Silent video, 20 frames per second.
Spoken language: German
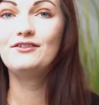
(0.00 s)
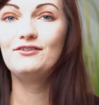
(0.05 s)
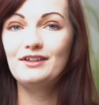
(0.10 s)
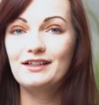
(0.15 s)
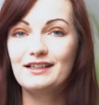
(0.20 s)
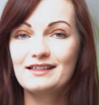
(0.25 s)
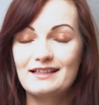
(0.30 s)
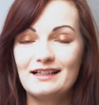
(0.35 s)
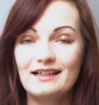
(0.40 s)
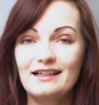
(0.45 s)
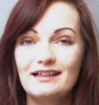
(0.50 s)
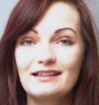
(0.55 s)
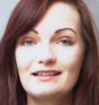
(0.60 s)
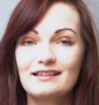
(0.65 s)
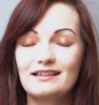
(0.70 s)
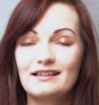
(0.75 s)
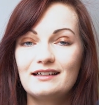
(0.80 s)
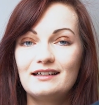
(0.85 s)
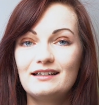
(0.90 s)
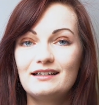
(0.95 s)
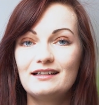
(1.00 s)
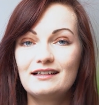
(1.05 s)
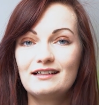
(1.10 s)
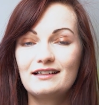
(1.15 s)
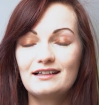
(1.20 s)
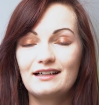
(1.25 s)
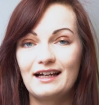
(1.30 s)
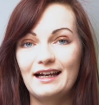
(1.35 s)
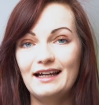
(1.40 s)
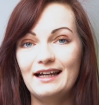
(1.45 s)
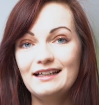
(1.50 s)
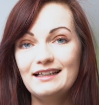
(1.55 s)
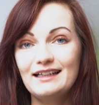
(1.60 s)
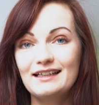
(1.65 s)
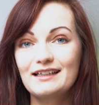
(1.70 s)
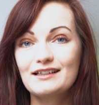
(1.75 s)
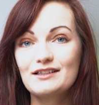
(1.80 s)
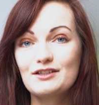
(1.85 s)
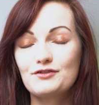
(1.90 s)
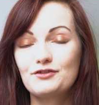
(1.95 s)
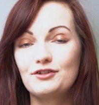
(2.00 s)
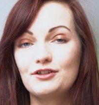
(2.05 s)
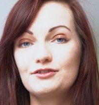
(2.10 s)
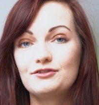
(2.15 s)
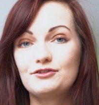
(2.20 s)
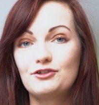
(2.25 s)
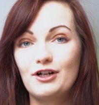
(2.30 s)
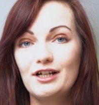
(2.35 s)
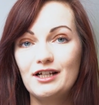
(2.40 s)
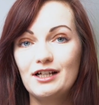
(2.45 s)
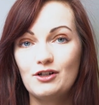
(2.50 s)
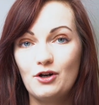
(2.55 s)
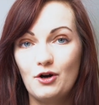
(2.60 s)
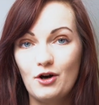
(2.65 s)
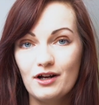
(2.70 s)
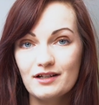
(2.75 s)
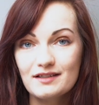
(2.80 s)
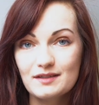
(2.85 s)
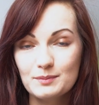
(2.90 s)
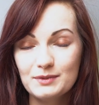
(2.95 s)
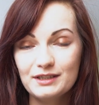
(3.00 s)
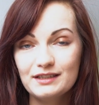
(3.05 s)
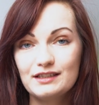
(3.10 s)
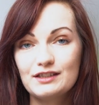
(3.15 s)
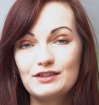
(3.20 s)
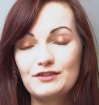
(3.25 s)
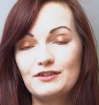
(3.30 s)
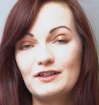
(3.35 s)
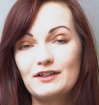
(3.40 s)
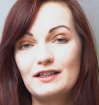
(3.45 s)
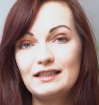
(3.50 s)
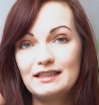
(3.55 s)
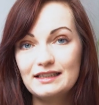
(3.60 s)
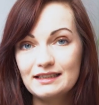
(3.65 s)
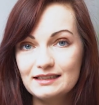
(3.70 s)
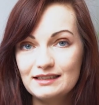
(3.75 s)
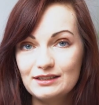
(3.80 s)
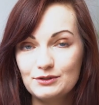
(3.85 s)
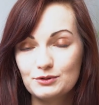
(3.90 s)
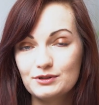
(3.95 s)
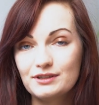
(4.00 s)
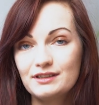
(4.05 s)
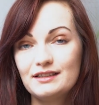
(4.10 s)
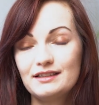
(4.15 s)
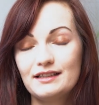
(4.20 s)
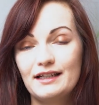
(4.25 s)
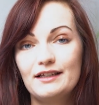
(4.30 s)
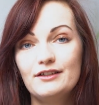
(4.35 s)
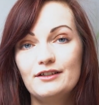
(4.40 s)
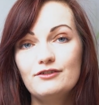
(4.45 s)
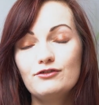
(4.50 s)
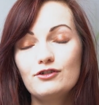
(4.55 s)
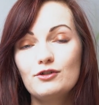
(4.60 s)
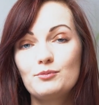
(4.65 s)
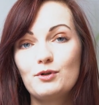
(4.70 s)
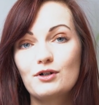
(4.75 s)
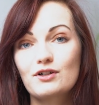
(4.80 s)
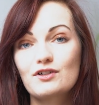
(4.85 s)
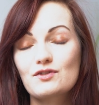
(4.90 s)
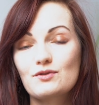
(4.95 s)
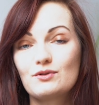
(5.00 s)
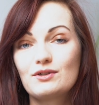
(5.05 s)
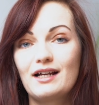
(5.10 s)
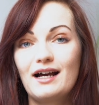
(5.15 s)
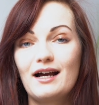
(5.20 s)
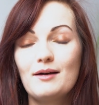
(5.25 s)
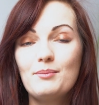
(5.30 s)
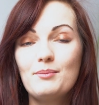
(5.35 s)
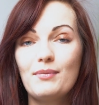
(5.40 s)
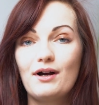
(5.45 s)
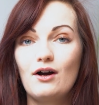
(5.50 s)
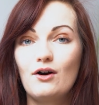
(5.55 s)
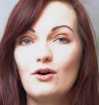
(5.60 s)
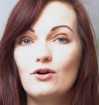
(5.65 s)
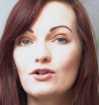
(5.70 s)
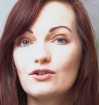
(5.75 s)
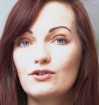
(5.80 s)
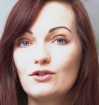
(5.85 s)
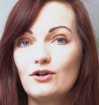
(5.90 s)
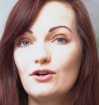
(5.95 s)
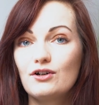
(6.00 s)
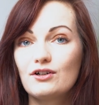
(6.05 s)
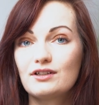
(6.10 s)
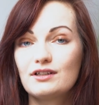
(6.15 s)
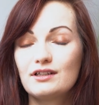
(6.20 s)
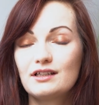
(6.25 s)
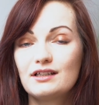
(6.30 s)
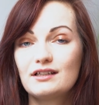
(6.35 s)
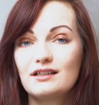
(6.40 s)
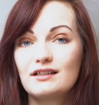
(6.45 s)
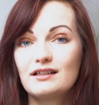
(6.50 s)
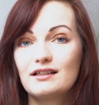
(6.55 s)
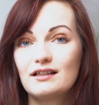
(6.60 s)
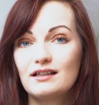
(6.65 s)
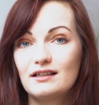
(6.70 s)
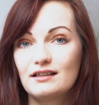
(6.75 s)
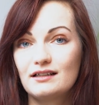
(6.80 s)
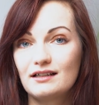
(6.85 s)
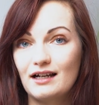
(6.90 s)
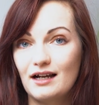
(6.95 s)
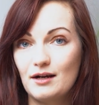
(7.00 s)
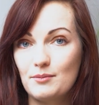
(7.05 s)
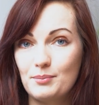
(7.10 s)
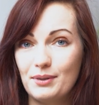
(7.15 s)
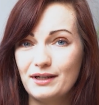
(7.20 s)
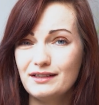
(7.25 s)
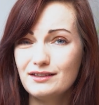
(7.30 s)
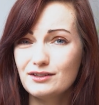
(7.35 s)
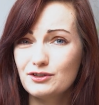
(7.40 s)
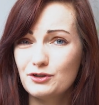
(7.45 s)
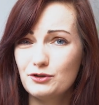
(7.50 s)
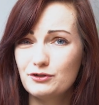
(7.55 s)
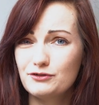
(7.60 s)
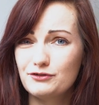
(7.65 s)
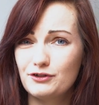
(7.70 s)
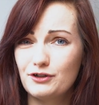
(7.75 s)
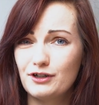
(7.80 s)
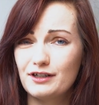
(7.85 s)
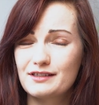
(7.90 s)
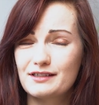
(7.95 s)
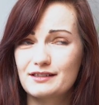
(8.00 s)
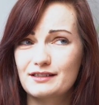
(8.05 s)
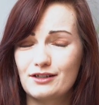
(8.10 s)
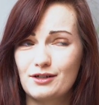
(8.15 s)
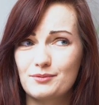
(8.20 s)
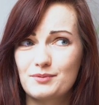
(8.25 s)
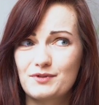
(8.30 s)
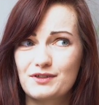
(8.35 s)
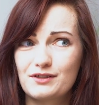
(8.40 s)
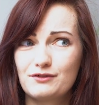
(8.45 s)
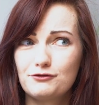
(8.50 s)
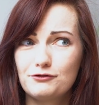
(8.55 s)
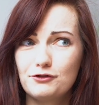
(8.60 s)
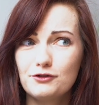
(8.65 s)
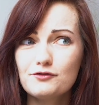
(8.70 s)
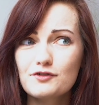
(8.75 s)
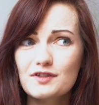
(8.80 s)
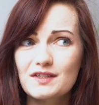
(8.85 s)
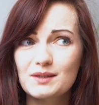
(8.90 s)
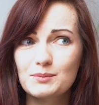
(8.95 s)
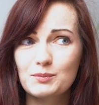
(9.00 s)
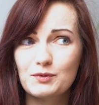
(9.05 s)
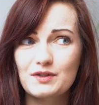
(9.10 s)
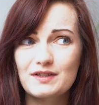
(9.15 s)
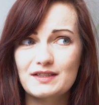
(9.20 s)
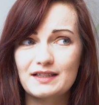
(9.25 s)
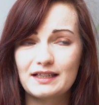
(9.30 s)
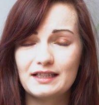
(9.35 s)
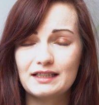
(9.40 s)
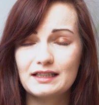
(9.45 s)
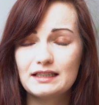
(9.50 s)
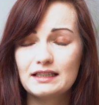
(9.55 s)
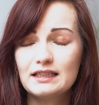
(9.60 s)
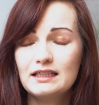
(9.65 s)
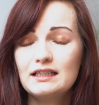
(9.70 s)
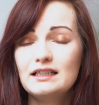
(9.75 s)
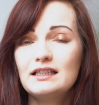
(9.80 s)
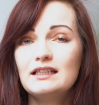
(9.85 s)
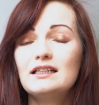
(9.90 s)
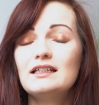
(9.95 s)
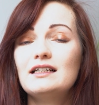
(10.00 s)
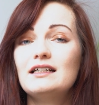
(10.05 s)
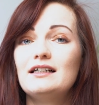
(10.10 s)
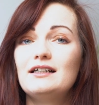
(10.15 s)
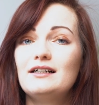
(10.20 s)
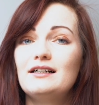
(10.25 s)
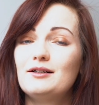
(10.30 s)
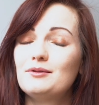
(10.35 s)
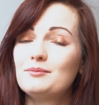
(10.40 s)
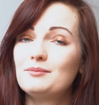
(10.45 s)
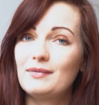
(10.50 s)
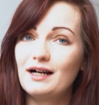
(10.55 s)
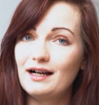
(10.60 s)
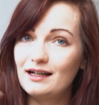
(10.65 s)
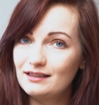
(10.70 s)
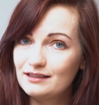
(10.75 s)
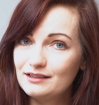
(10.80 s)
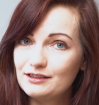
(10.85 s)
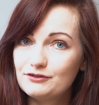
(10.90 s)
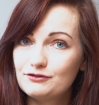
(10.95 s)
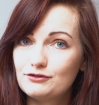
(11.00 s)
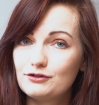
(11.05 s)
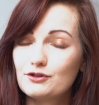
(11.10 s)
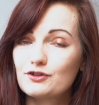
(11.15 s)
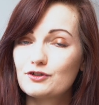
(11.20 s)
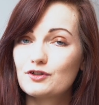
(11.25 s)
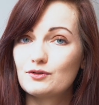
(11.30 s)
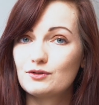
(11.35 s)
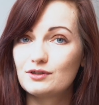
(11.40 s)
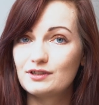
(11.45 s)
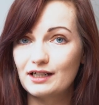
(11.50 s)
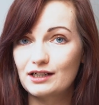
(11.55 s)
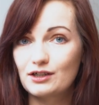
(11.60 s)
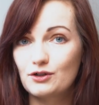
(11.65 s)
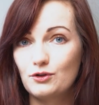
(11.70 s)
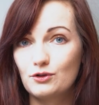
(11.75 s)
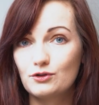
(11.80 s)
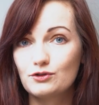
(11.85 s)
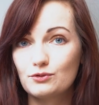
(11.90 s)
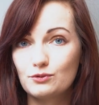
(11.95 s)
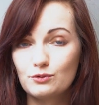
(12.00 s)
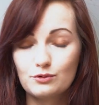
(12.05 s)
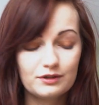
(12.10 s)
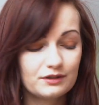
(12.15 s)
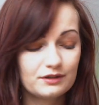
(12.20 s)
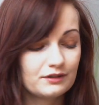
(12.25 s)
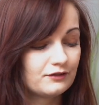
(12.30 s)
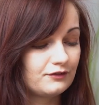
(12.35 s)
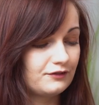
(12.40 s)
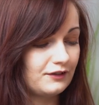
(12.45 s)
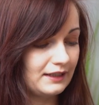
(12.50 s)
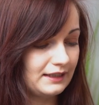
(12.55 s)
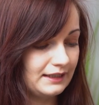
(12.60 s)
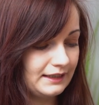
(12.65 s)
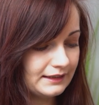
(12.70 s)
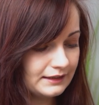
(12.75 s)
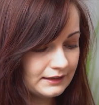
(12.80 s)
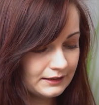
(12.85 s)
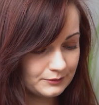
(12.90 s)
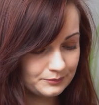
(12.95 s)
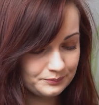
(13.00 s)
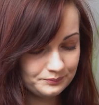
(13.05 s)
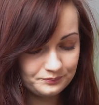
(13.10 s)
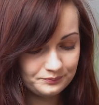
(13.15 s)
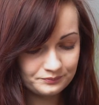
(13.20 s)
Wie gesagt, äh, Ride Leggings von Royal Horseman. Ich verlinke die unten in der Infobox und habe auch noch einen Rabattcode für euch. Ich glaube, es sind 15%. Ähm, alle Infos und der Code unten verlinkt.